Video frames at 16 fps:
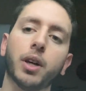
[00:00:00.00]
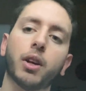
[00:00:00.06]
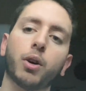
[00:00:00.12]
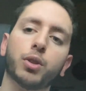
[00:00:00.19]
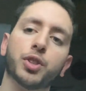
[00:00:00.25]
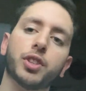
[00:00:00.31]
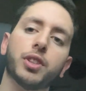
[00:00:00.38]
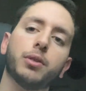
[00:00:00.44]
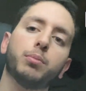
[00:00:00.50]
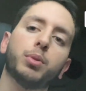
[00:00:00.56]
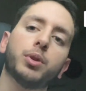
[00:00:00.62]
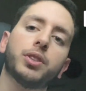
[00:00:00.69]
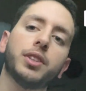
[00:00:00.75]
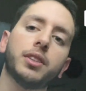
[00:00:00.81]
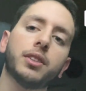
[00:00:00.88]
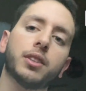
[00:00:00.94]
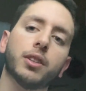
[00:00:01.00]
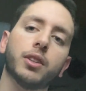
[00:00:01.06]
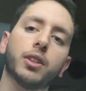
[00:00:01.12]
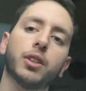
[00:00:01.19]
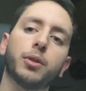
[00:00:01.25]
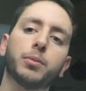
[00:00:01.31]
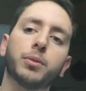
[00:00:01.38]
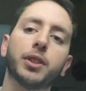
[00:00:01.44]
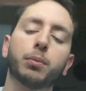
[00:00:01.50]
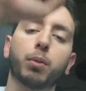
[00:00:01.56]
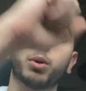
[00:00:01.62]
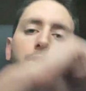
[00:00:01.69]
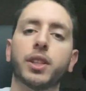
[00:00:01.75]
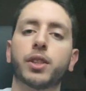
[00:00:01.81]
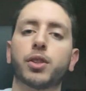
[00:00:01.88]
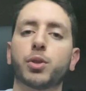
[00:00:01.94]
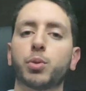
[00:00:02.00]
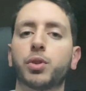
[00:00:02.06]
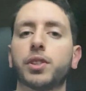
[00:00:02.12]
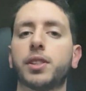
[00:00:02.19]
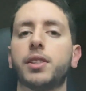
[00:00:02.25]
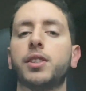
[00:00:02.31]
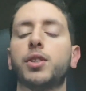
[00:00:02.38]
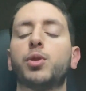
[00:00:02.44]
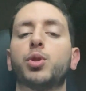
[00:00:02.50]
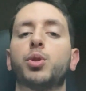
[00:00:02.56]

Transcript: Alors j'ai une, petite, euh, une petite protection ici,